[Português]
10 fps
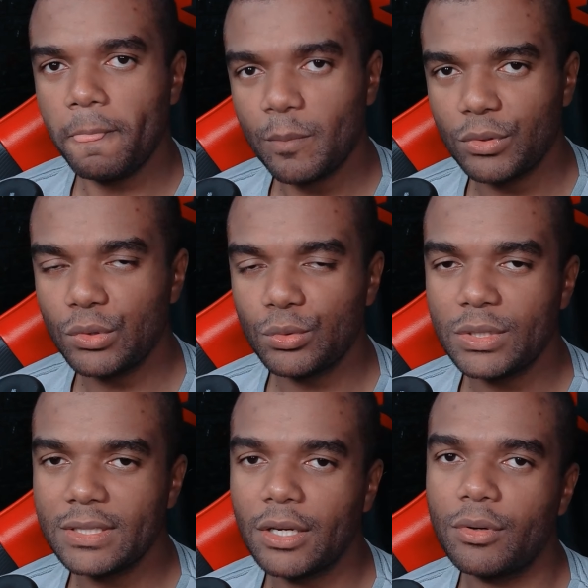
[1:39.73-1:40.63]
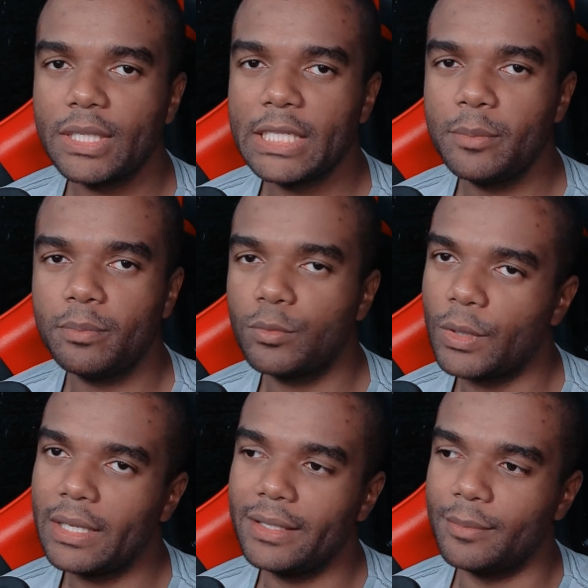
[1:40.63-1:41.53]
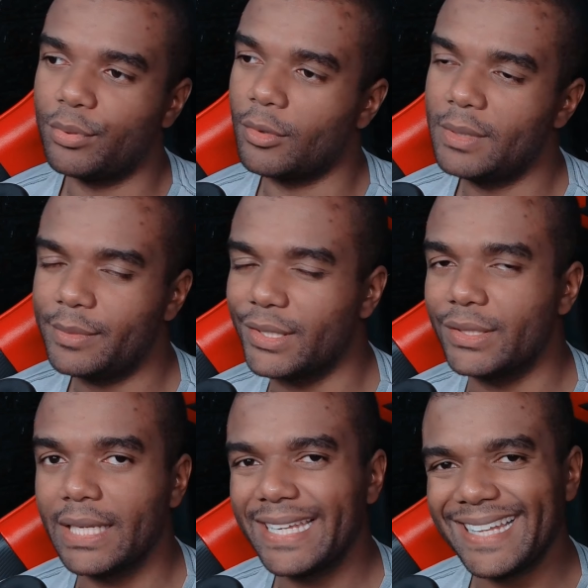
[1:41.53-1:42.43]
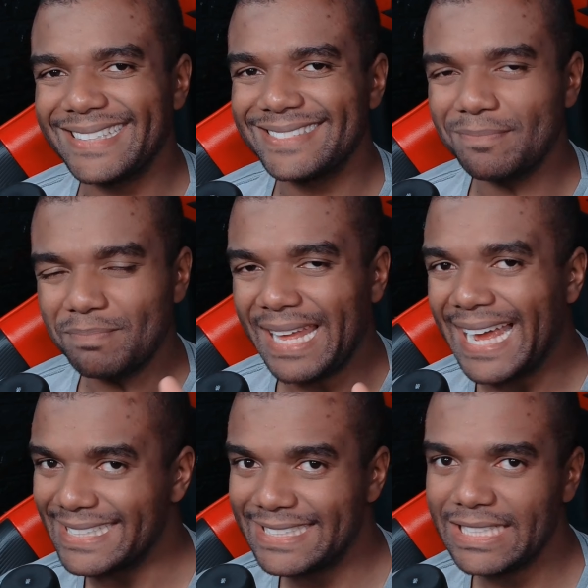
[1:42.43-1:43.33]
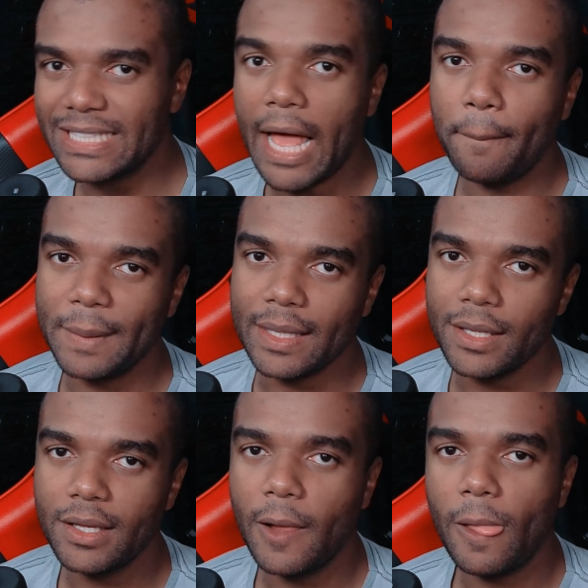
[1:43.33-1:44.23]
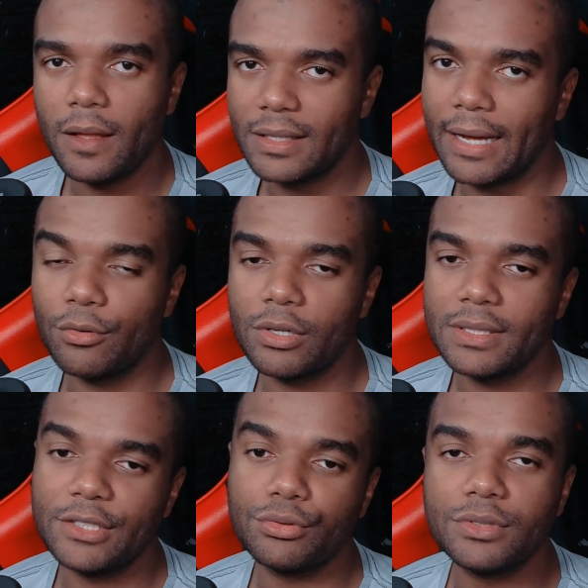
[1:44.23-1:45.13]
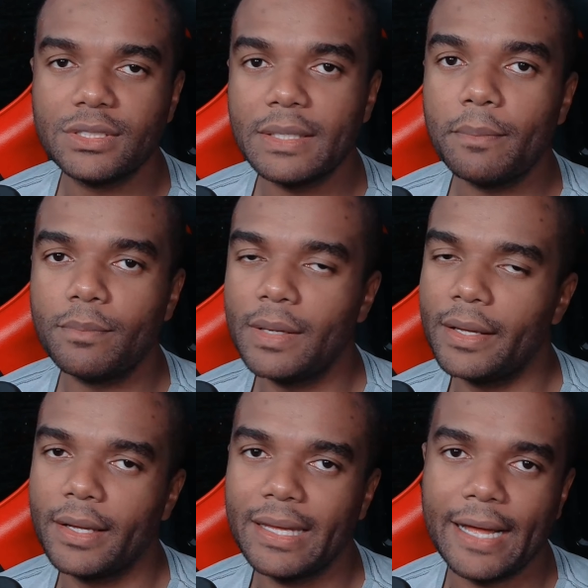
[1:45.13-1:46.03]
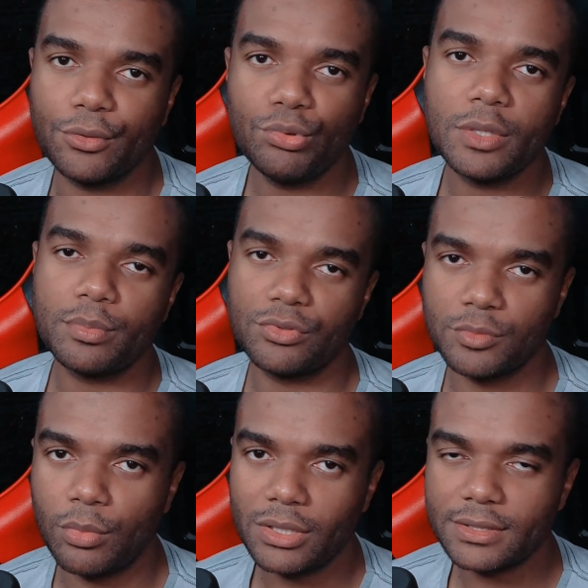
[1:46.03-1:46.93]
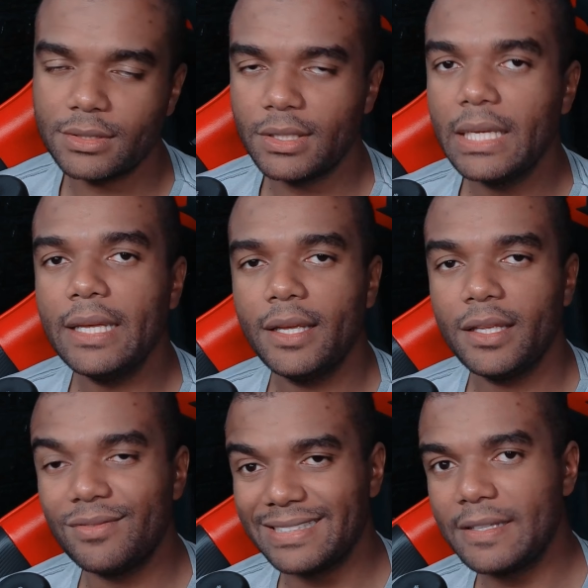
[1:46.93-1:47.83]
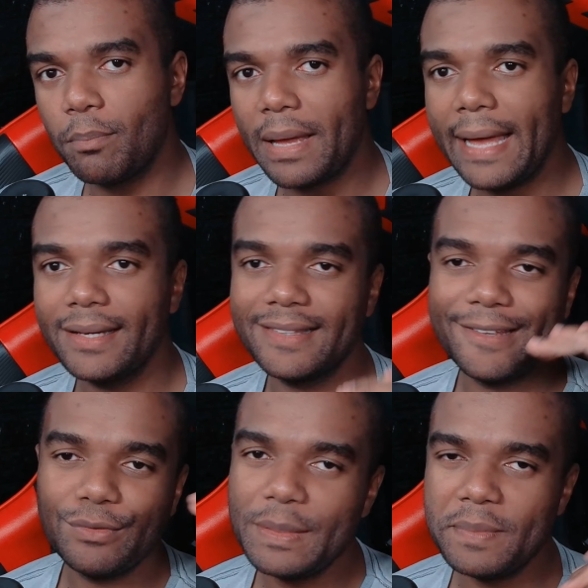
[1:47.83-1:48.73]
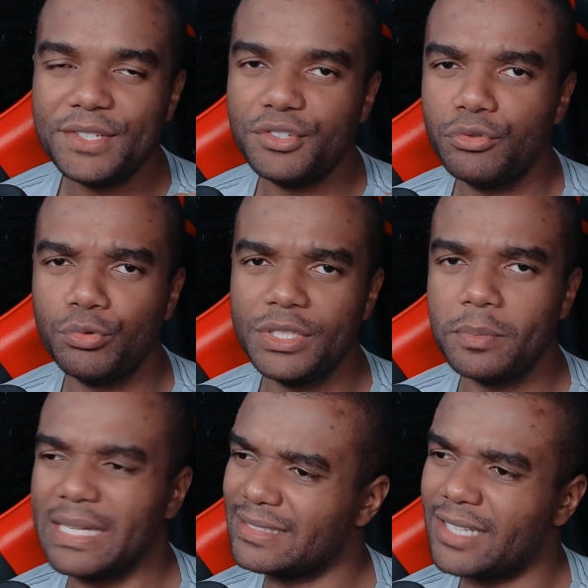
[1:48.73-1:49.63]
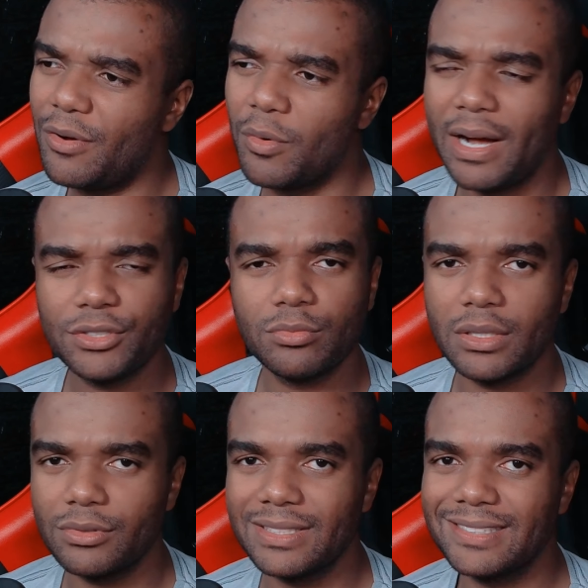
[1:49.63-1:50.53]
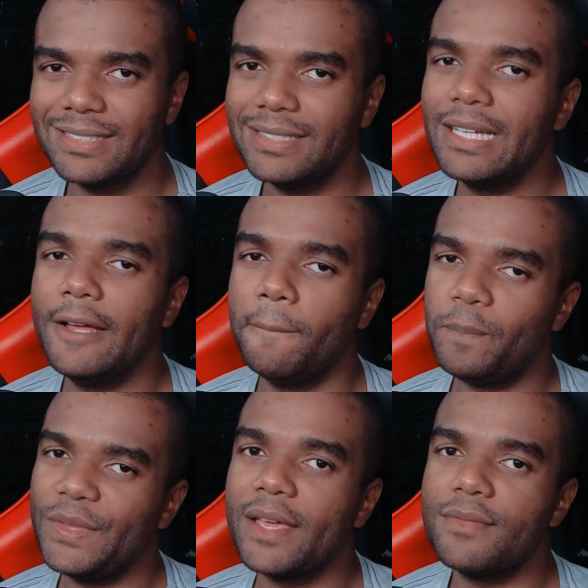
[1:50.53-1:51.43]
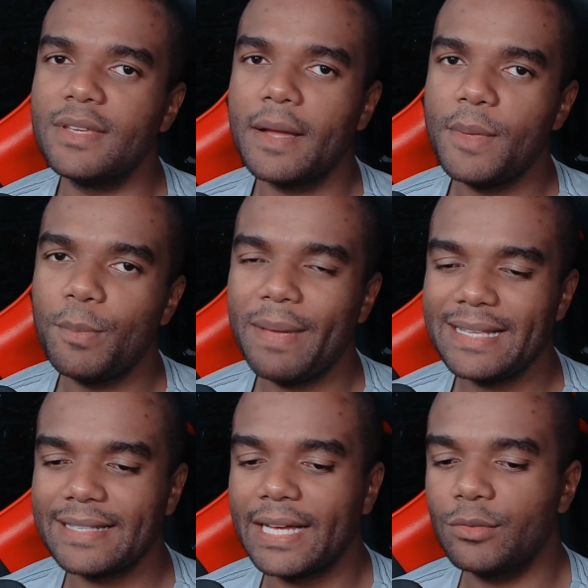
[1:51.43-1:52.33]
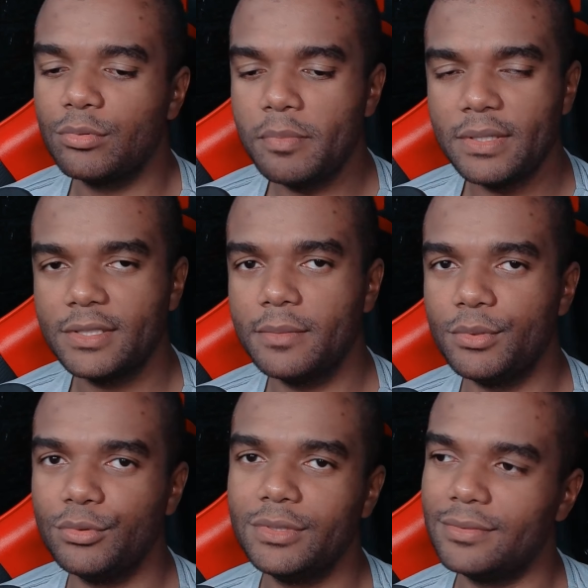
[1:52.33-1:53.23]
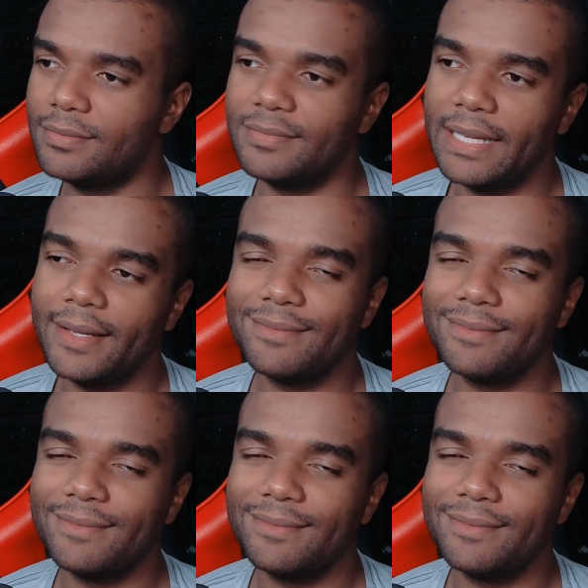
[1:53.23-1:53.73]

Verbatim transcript: porque o Twitter tá com aquele, aquele problema não, né? Aquela paradinha da API que agora deixou de ser é, gratuita para os bots, né? E vai ser paga e tem um limite de tweets mensal, eu acho, uma coisa assim. E aí fica meio pesado pro PC Build, né,